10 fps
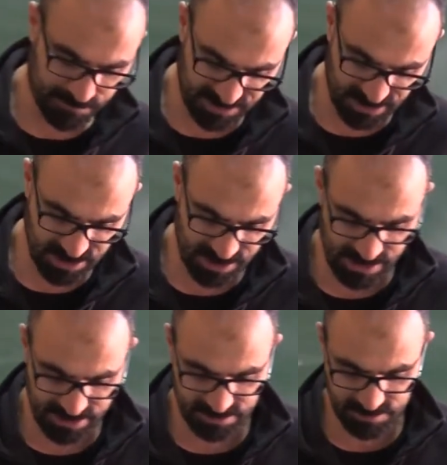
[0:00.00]
Biz geçen
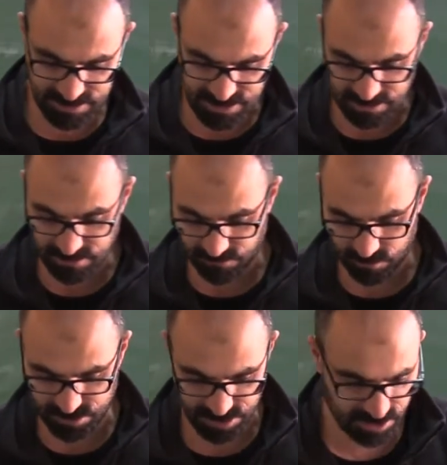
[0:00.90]
dersimizde Rutherford
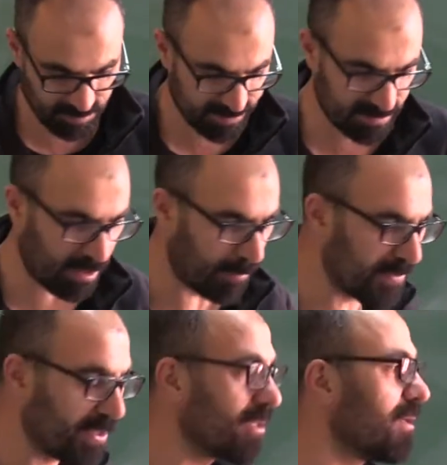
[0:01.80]
saçılmasını
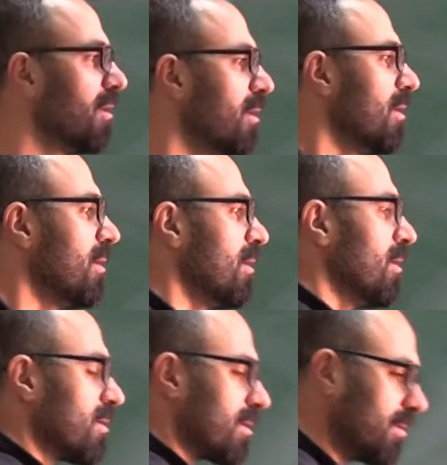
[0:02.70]
yaptık.
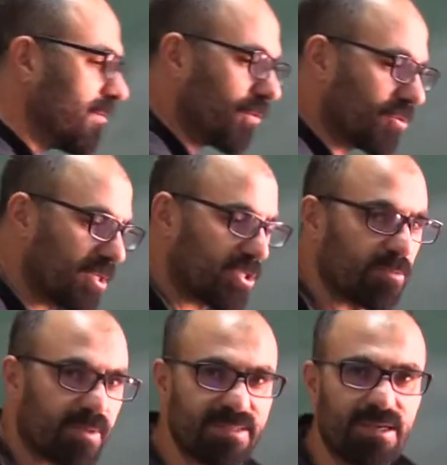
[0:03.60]
Rutherford
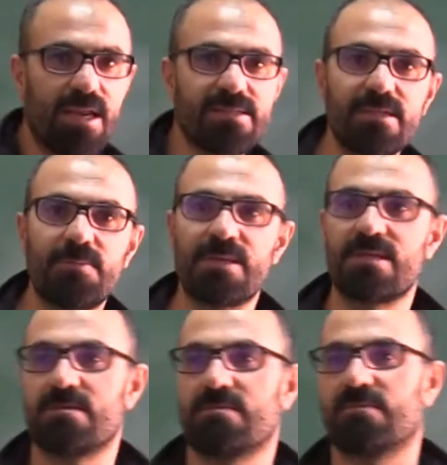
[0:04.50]
saçılması klasik
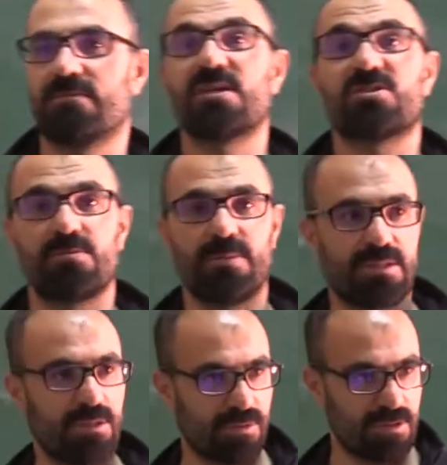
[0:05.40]
bir saçılma
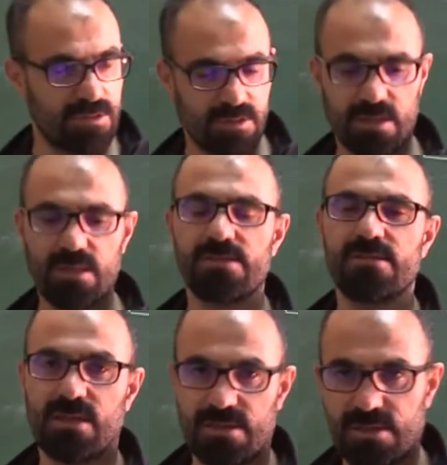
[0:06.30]
teorisiydi.
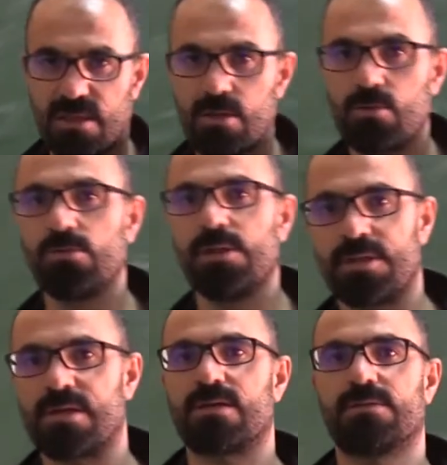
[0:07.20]
Klasik yasaları
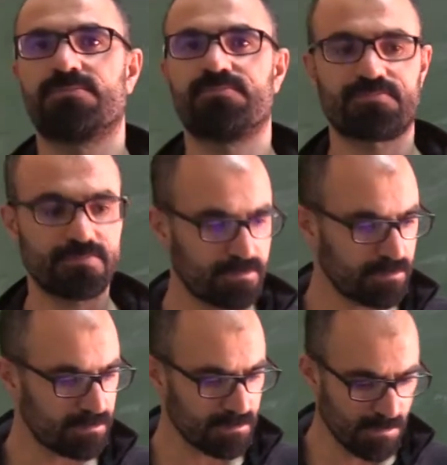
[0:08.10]
kullanarak
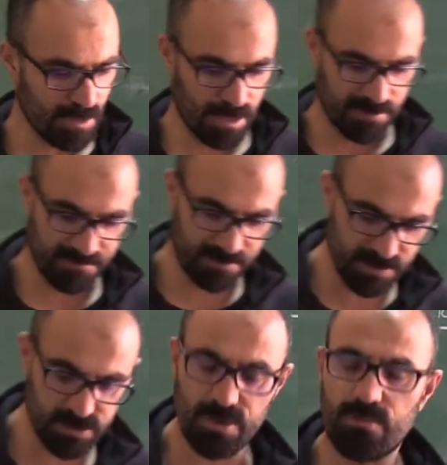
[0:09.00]
efendim
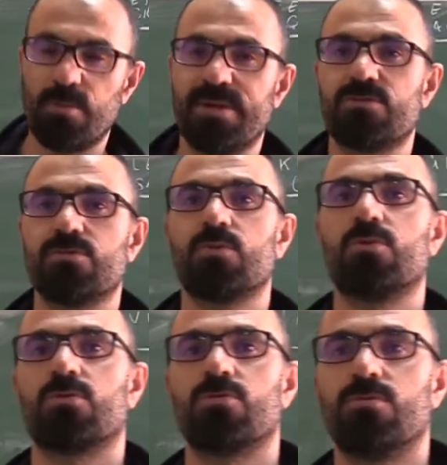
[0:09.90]
söyleyeyim momentumun
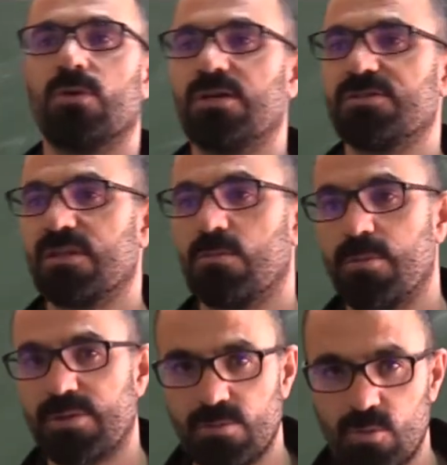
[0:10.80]
korunumu, açısal
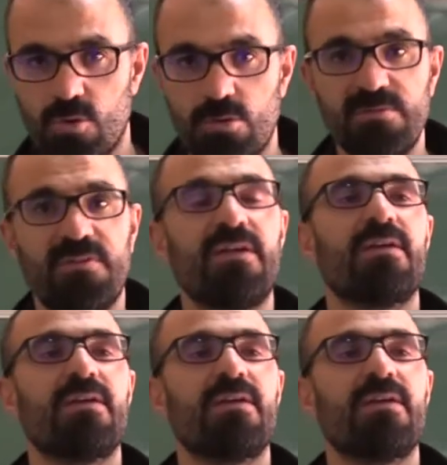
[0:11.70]
momentumun korunumu ve